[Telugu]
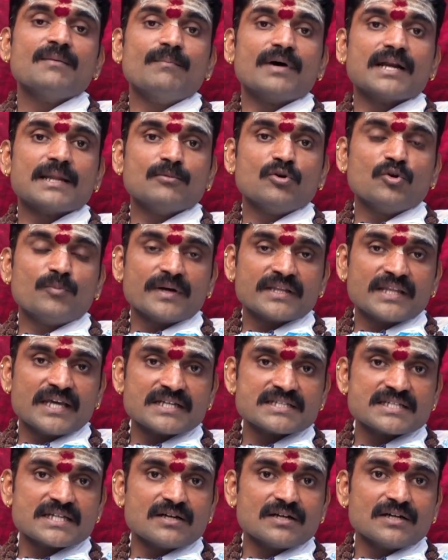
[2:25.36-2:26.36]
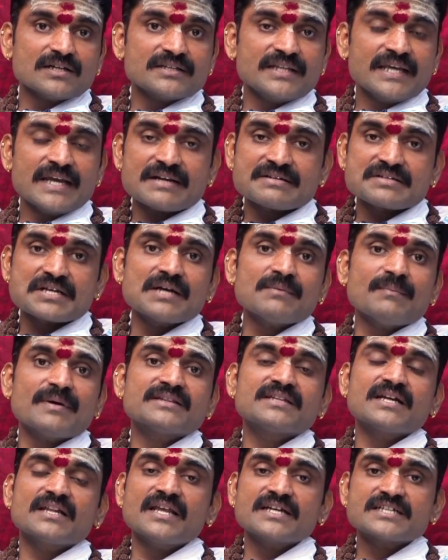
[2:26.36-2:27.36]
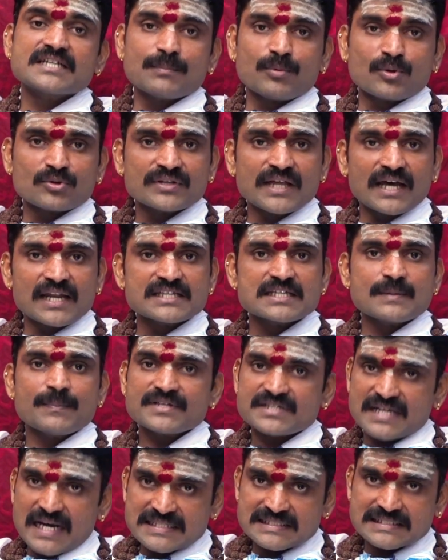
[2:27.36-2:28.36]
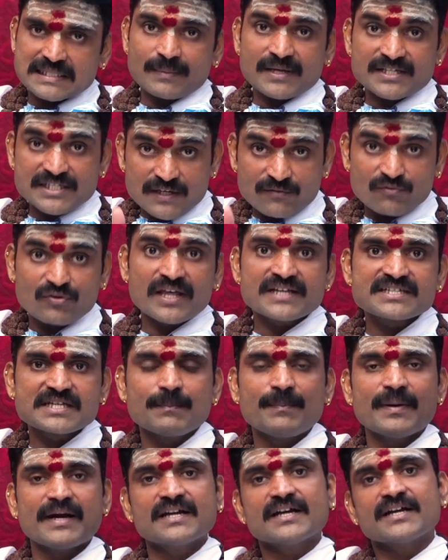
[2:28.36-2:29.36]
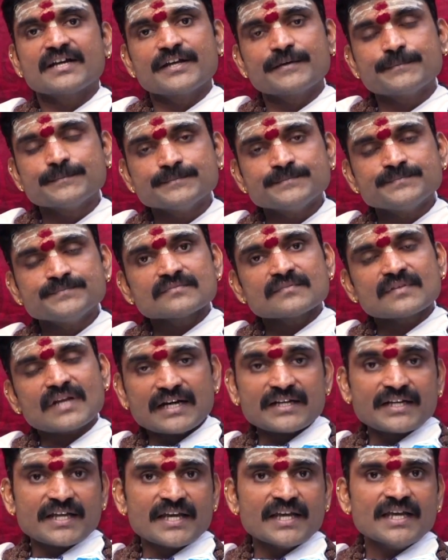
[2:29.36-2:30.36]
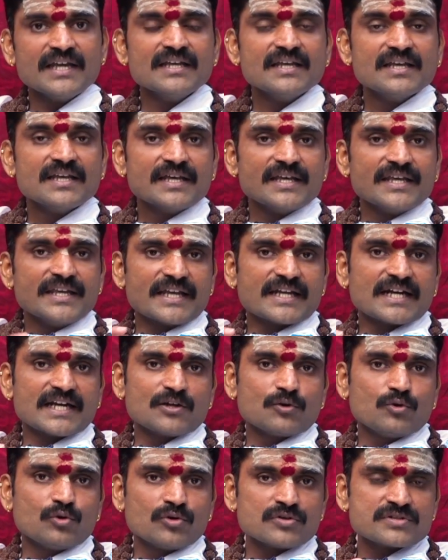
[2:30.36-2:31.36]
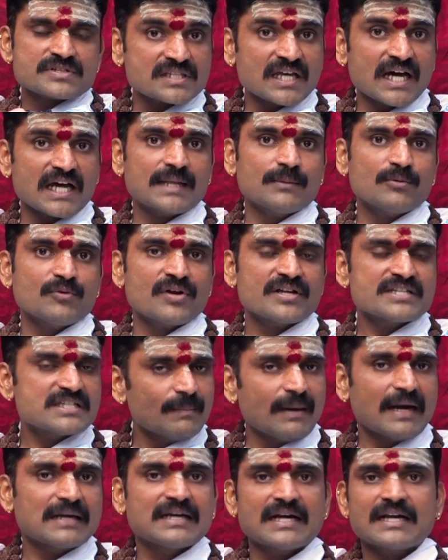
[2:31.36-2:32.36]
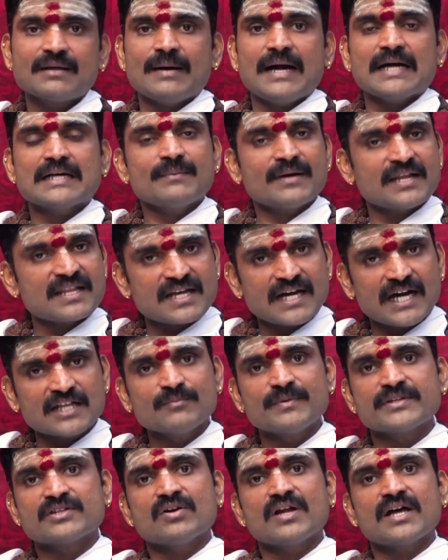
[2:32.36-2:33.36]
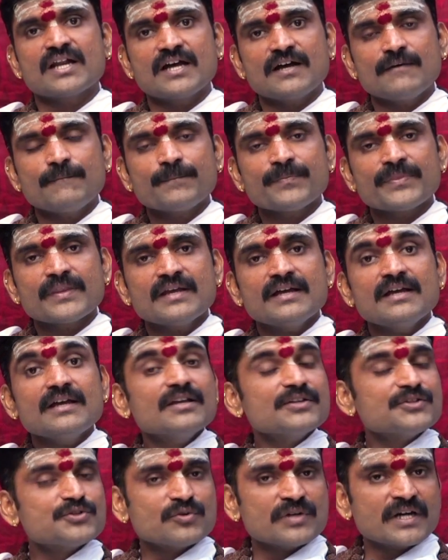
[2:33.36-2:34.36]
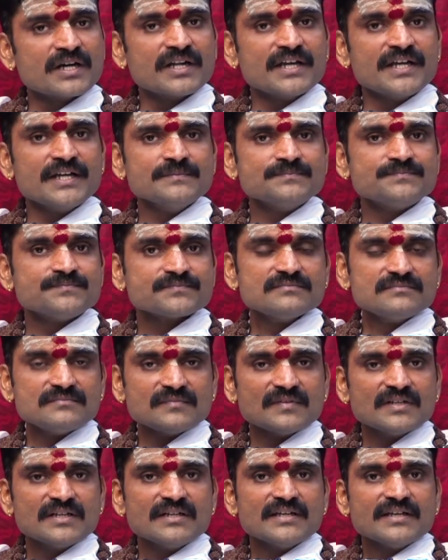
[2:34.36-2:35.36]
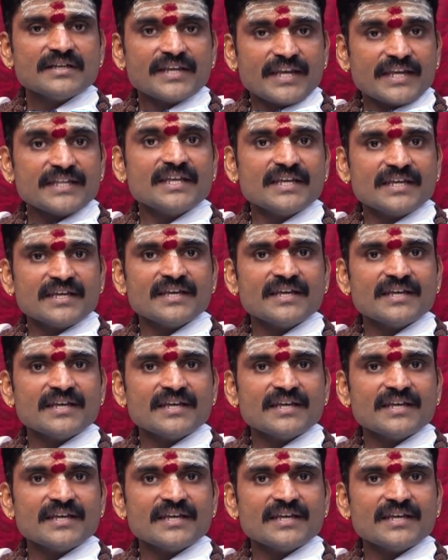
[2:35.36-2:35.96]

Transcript: మనము ఉపదేశ దీక్ష మంత్రదీక్ష పొందాలని చెప్పి శాస్త్రమే శివుడే చెప్పాడండి అంటే ఇక్కడ గురుస్థానం గురించి మాట్లాడే మాట మనది కాదు మిత్రులారా చూడండి ఇది